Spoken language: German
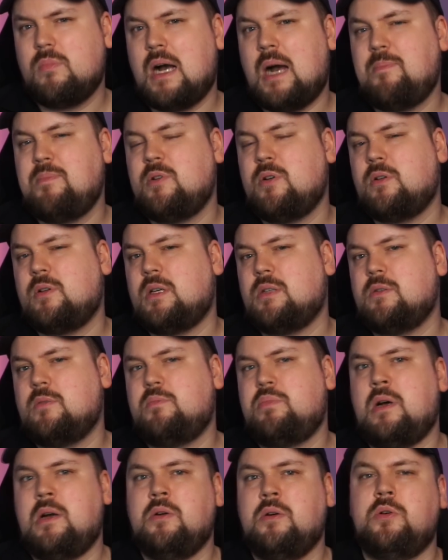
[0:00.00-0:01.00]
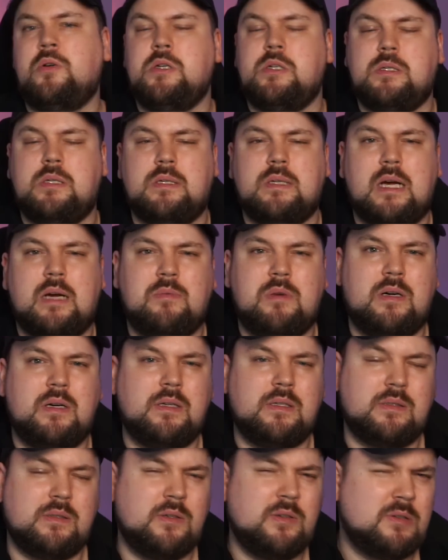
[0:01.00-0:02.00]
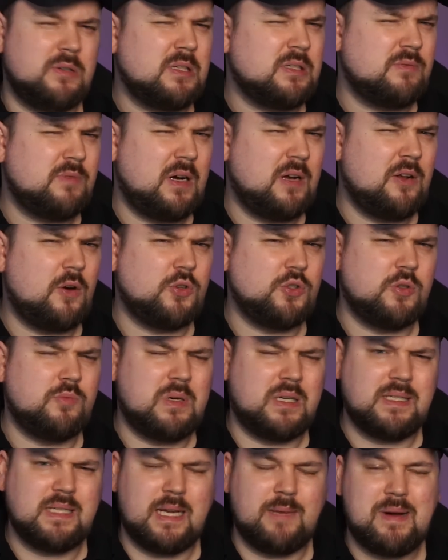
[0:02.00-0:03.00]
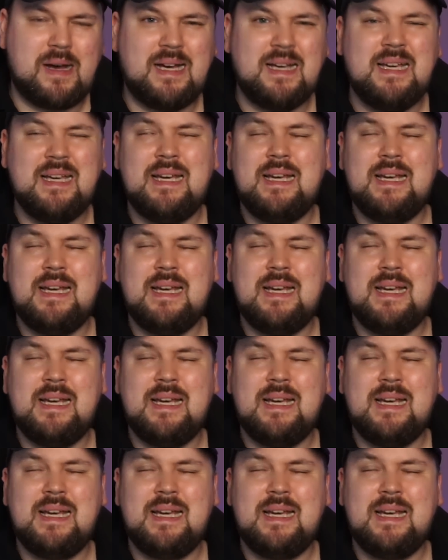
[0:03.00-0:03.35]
habe doch da so ein paar Gerüchte damals, ne, das war auch schon mal Thema